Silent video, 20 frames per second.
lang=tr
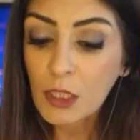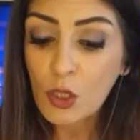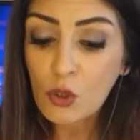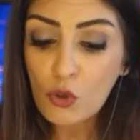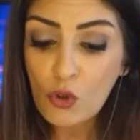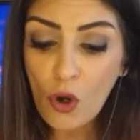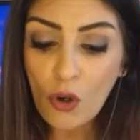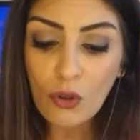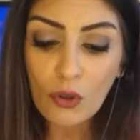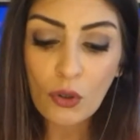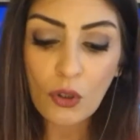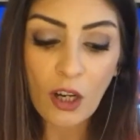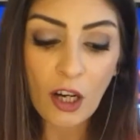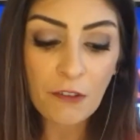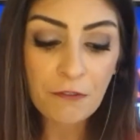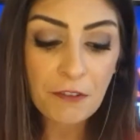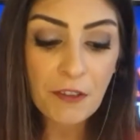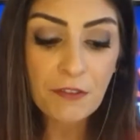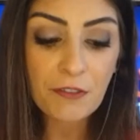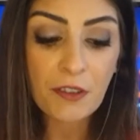çok
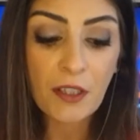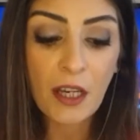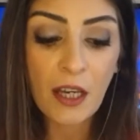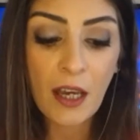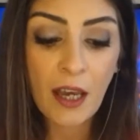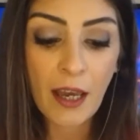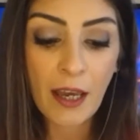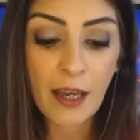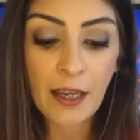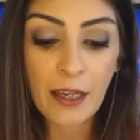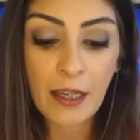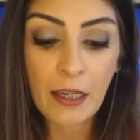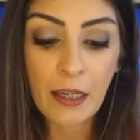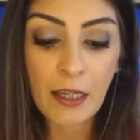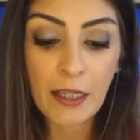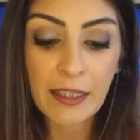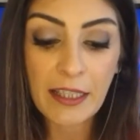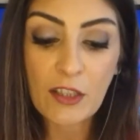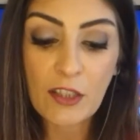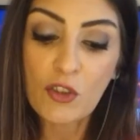hafif
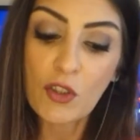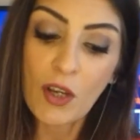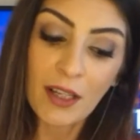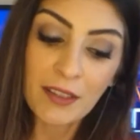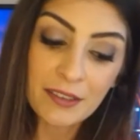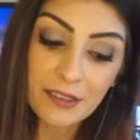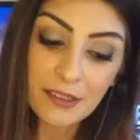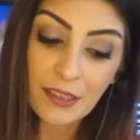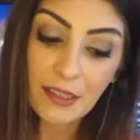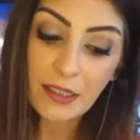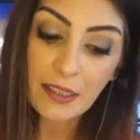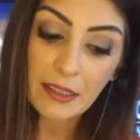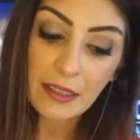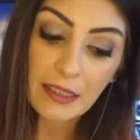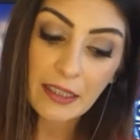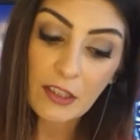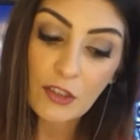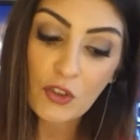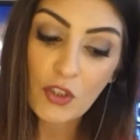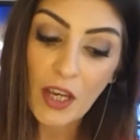e, geçen
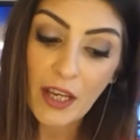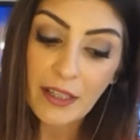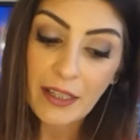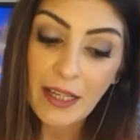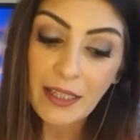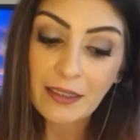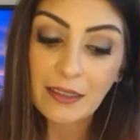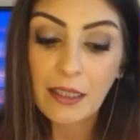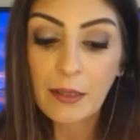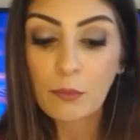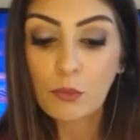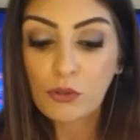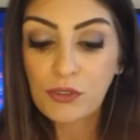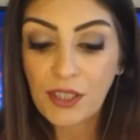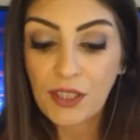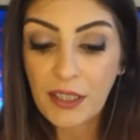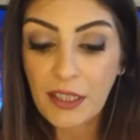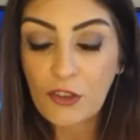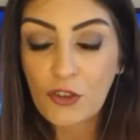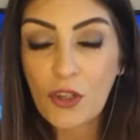seneki çeyrekle bu
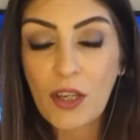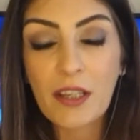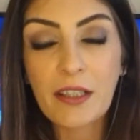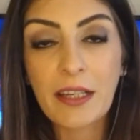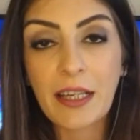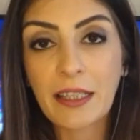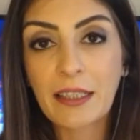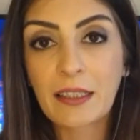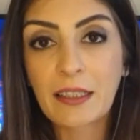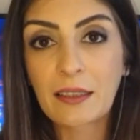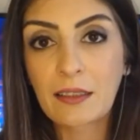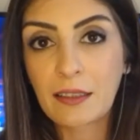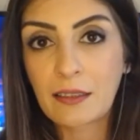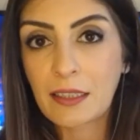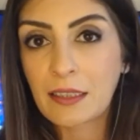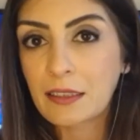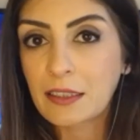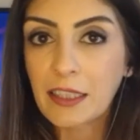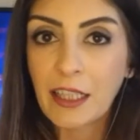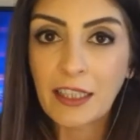sene çeyrek
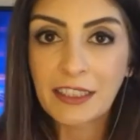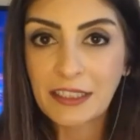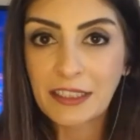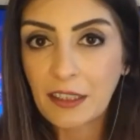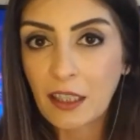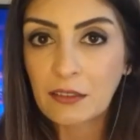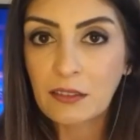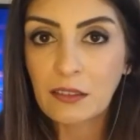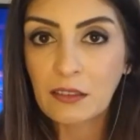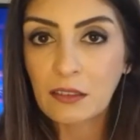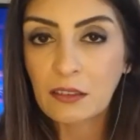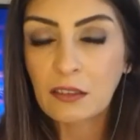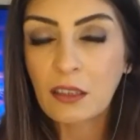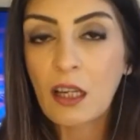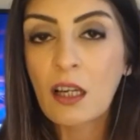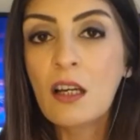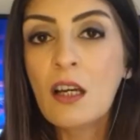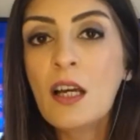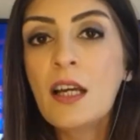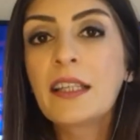kıyaslandığında